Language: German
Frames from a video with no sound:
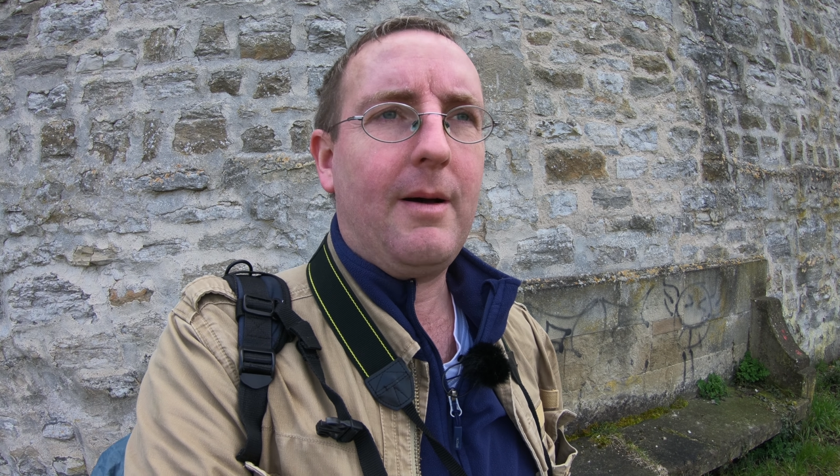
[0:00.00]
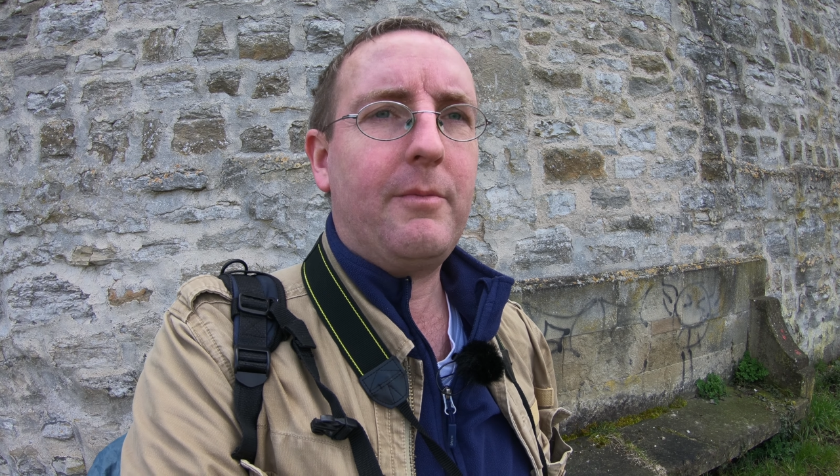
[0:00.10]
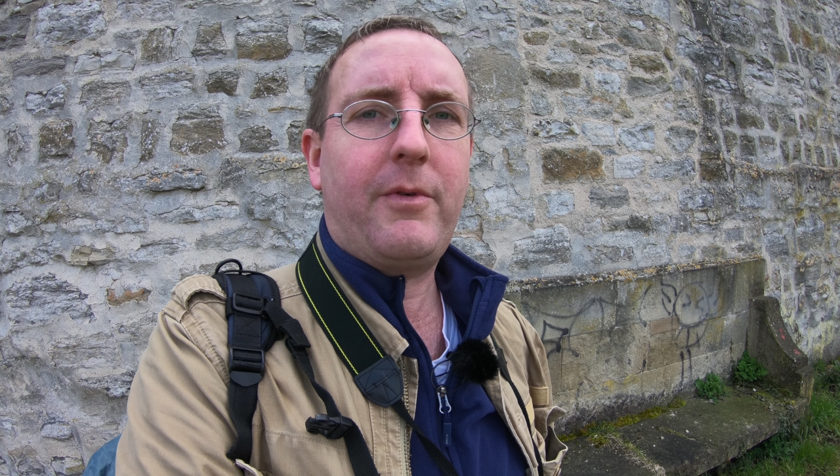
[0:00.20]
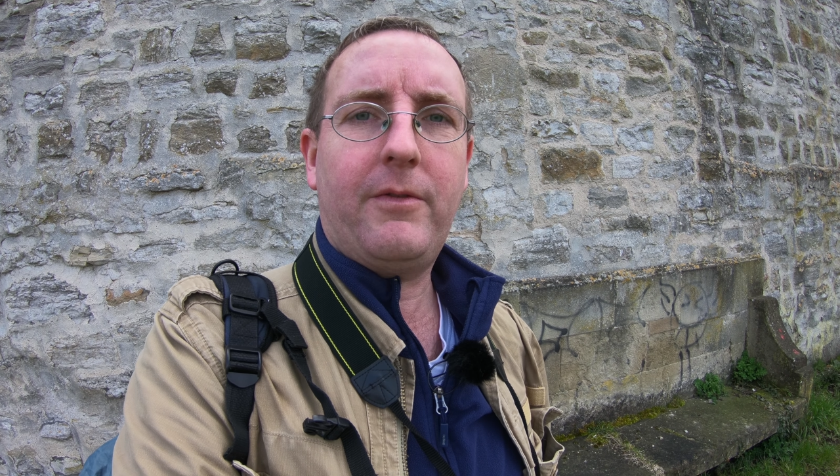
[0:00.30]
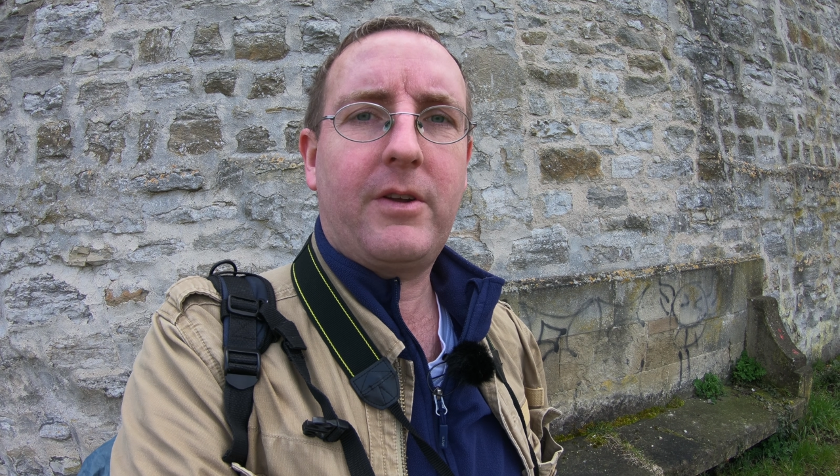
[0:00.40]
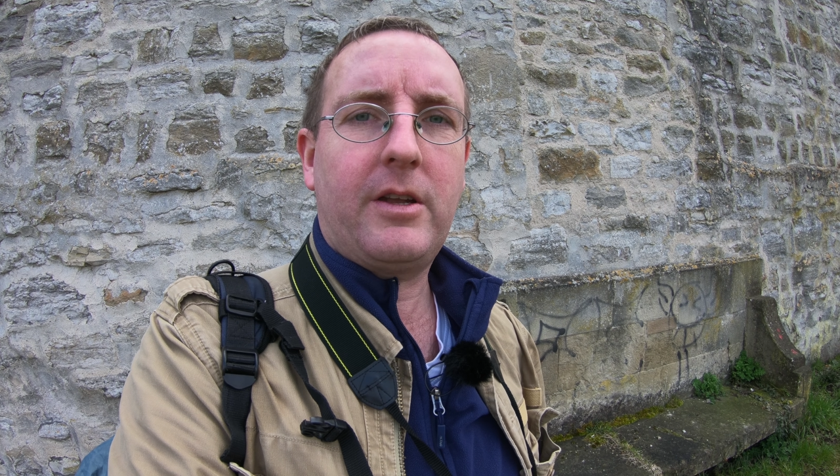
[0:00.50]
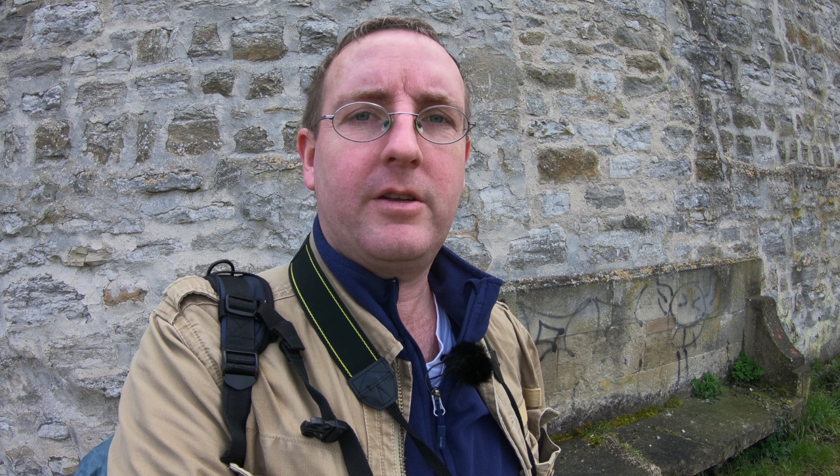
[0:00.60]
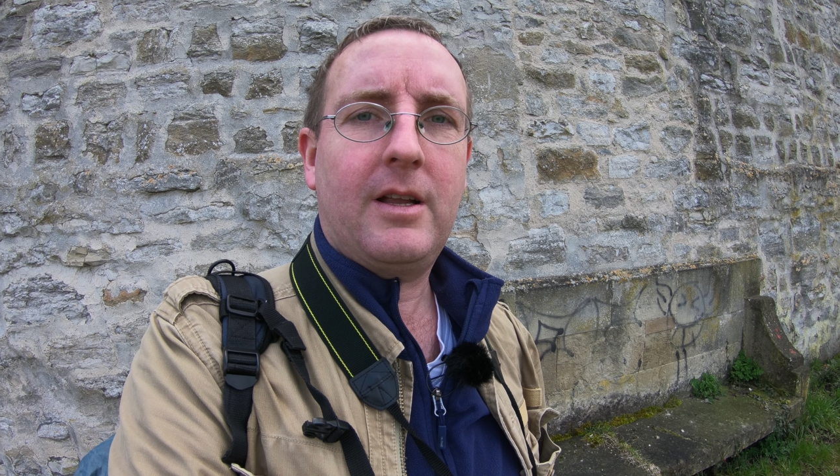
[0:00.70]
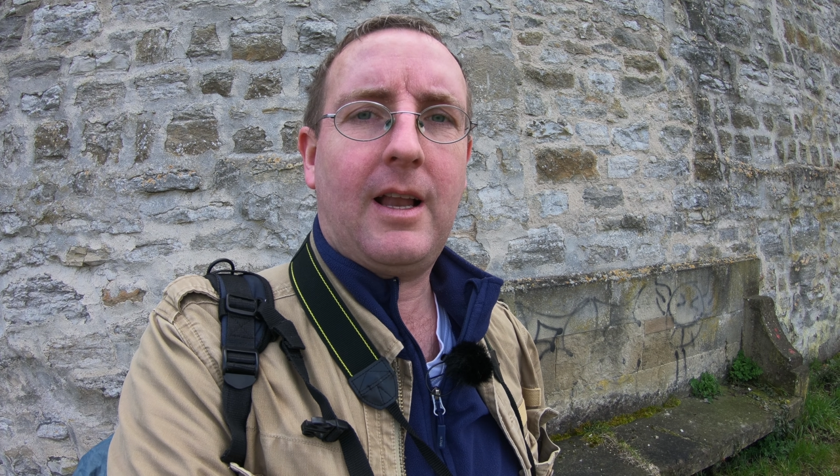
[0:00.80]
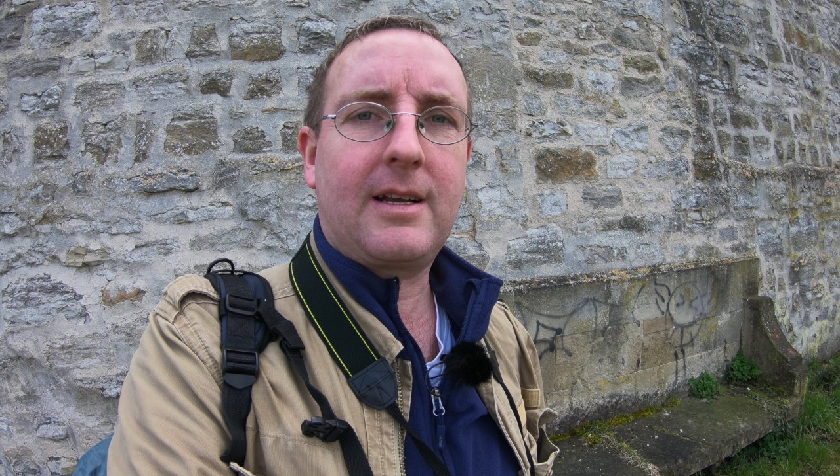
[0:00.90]
Abend werden wir
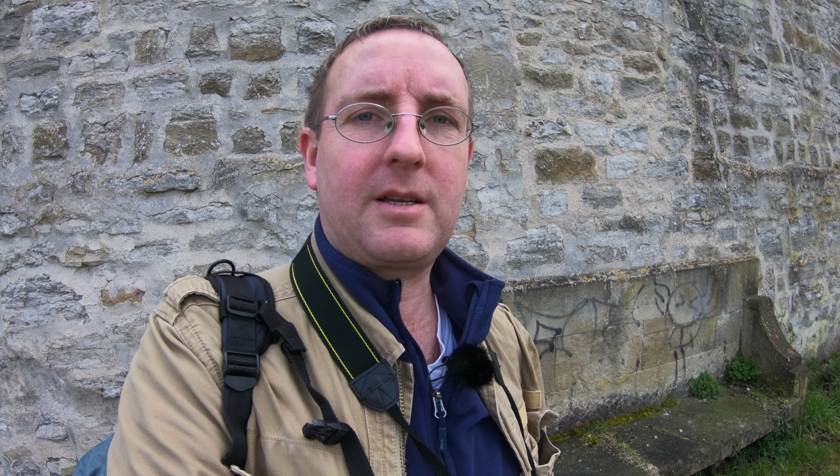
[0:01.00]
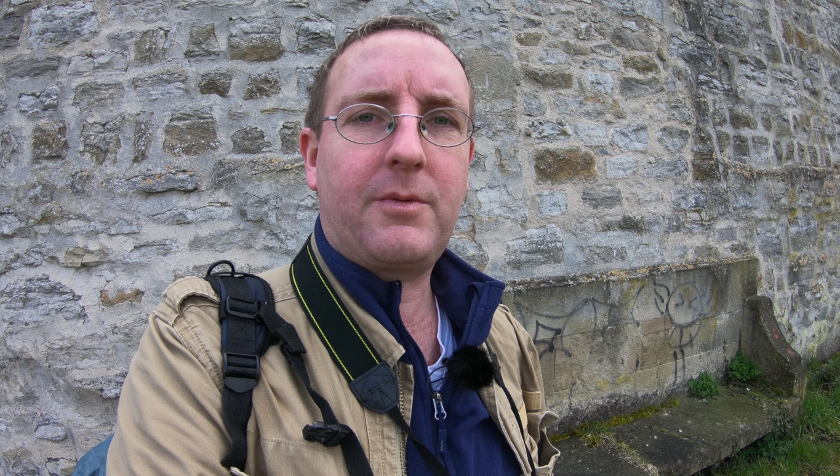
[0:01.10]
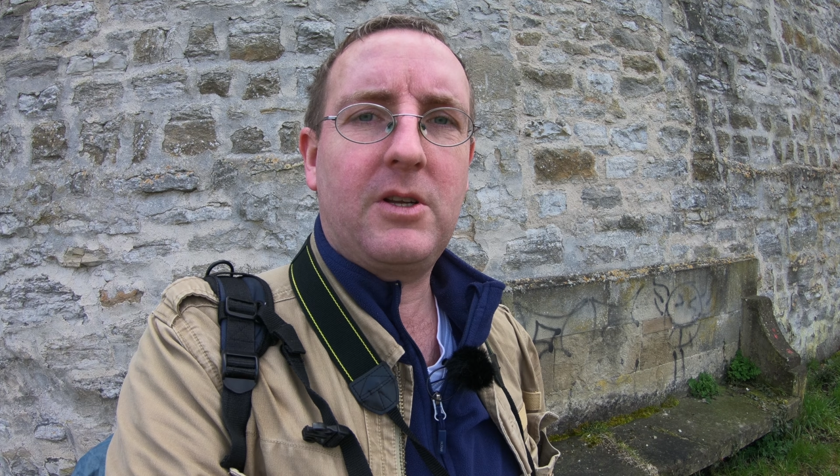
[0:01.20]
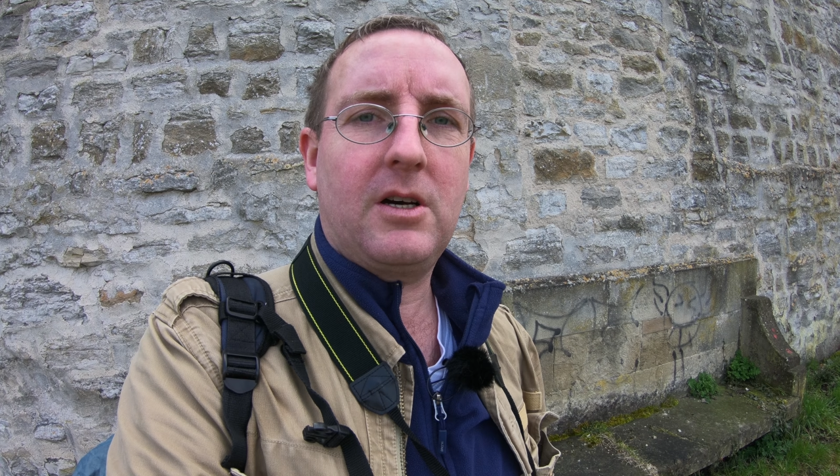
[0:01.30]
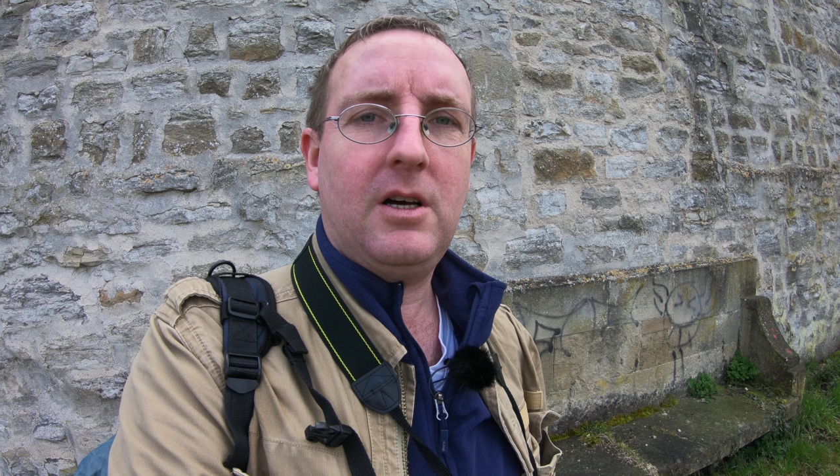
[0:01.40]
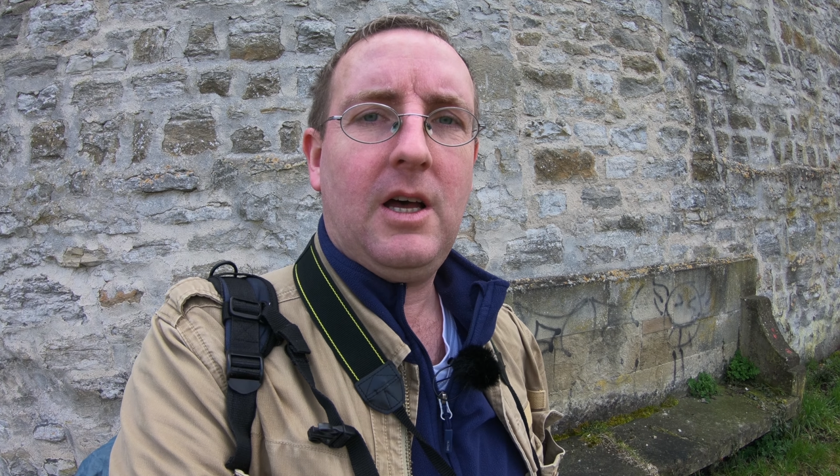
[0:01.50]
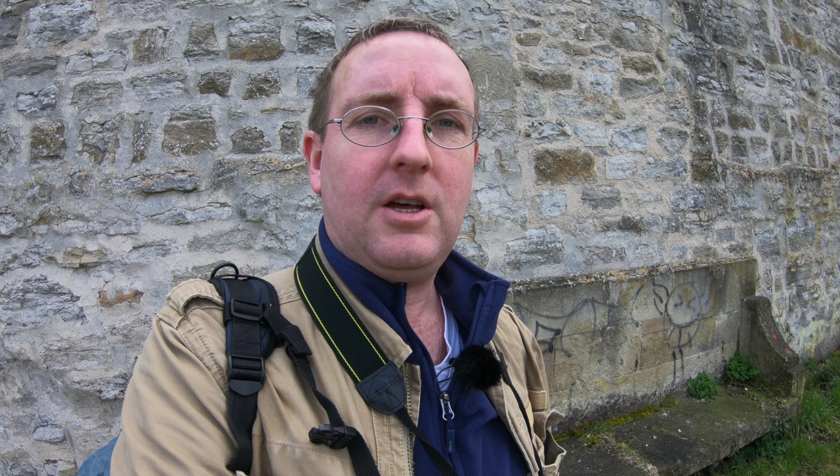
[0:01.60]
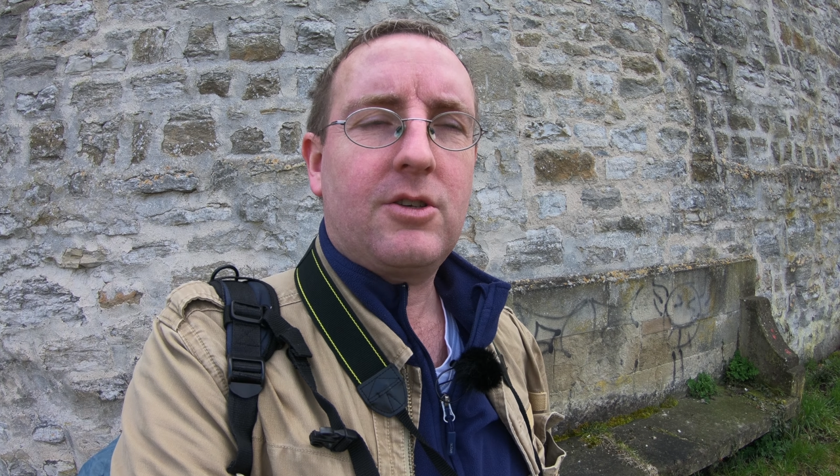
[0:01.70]
dann langsam wieder